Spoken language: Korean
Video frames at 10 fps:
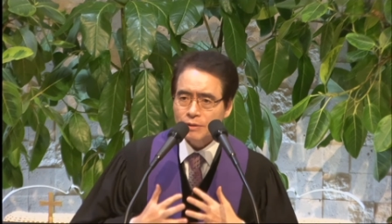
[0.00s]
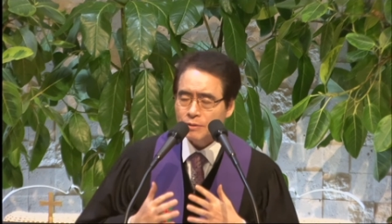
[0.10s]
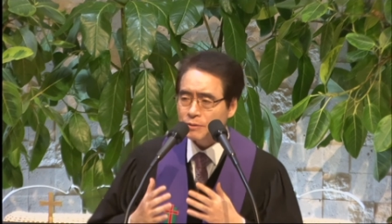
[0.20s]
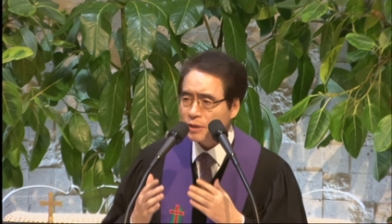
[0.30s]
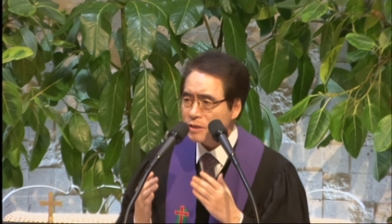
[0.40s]

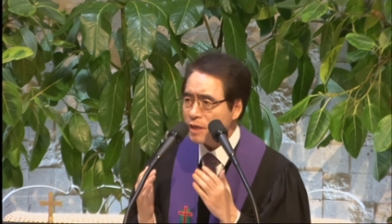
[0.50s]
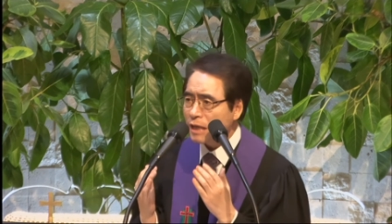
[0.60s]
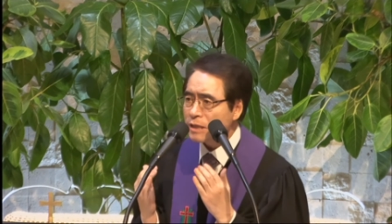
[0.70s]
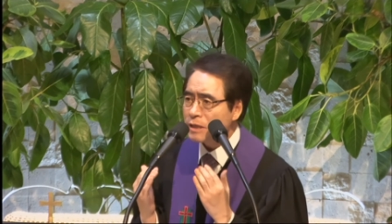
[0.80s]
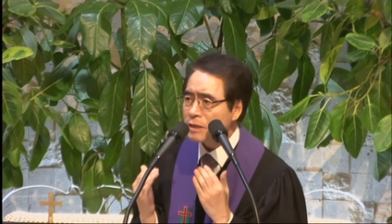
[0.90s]
어떻게
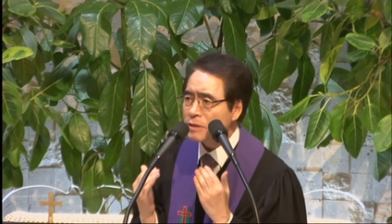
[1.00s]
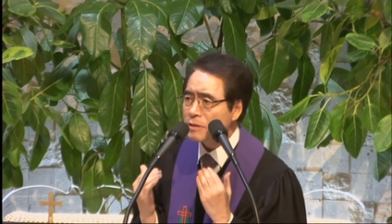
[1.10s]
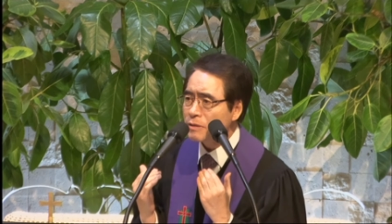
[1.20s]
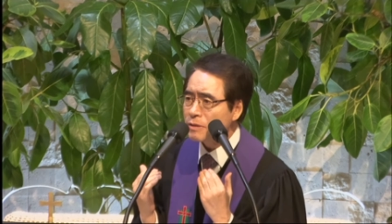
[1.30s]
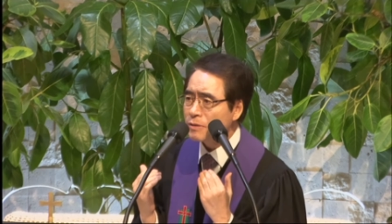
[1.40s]

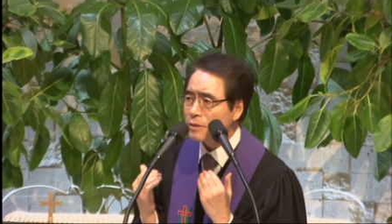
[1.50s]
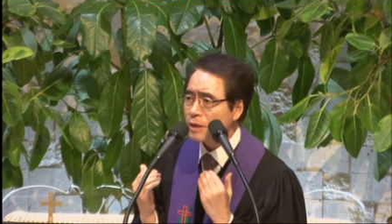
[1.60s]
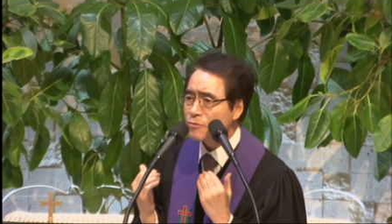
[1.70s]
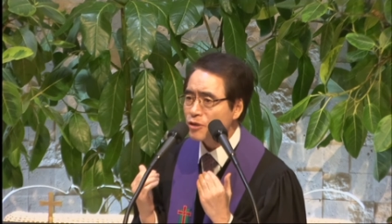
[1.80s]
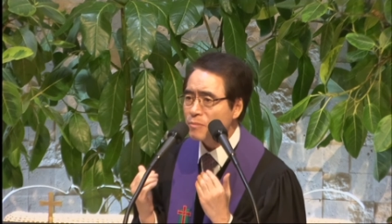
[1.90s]
자기를
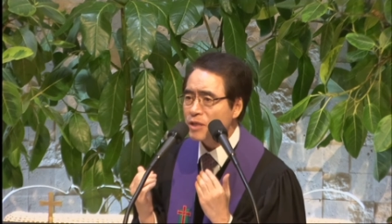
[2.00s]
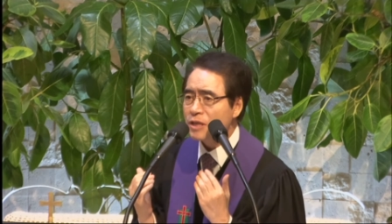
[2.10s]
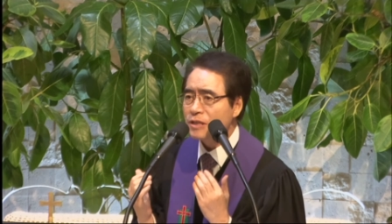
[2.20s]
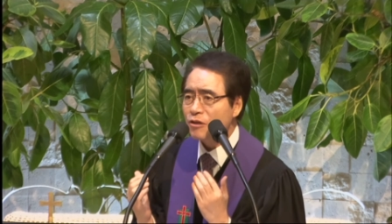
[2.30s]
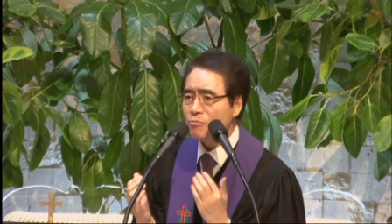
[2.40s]
이렇게 주님의
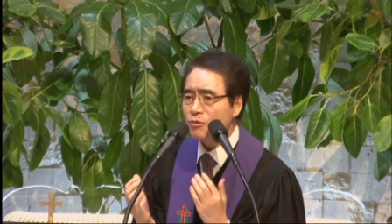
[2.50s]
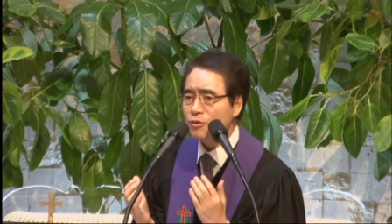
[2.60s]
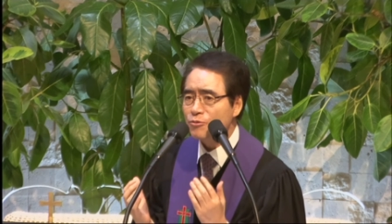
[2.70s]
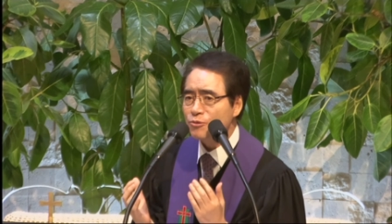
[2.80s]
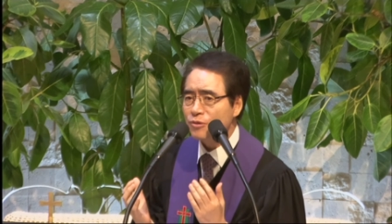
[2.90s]
제자로
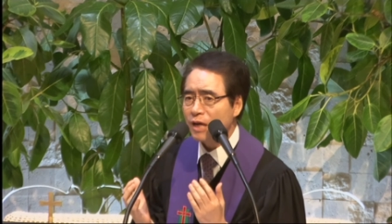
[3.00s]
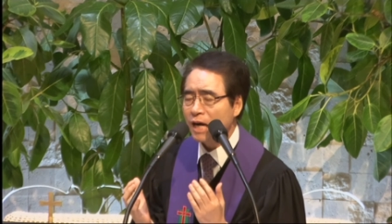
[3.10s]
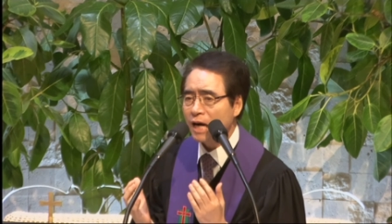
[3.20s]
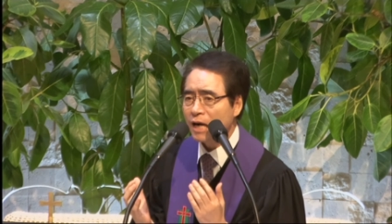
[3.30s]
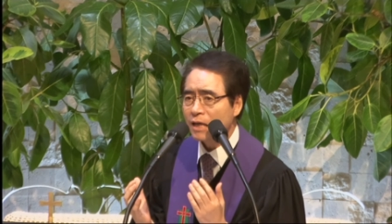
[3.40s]

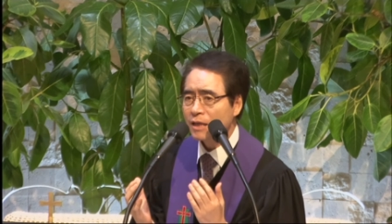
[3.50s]
불러주는가?